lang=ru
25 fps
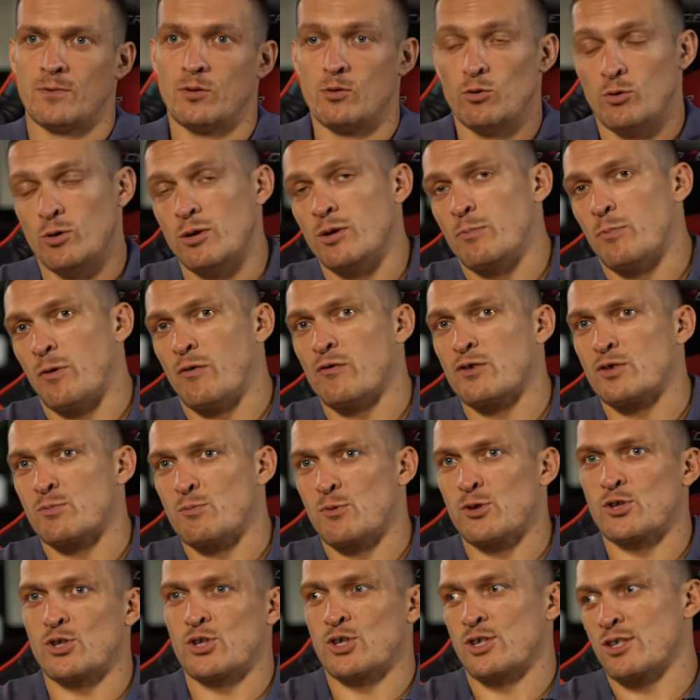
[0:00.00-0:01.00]
Ну и по
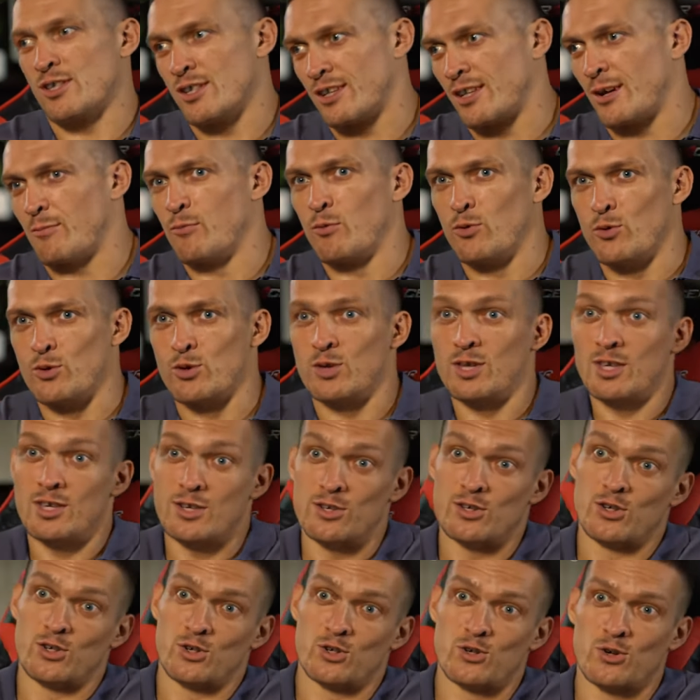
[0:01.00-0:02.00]
возможности там уйти
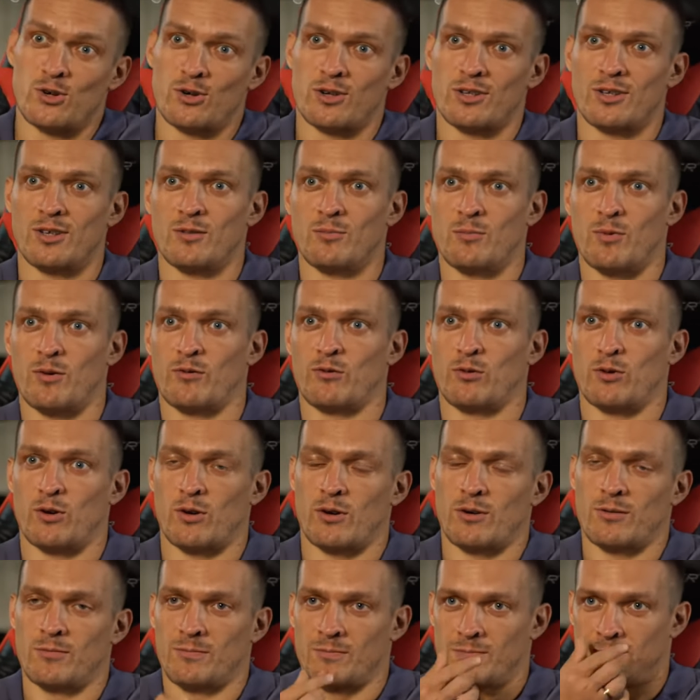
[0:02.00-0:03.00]
еще один
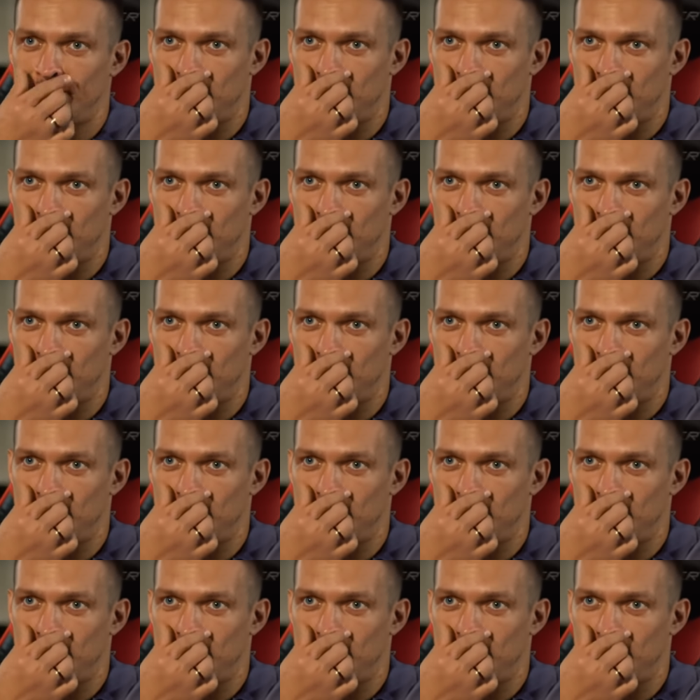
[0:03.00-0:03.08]
повтор.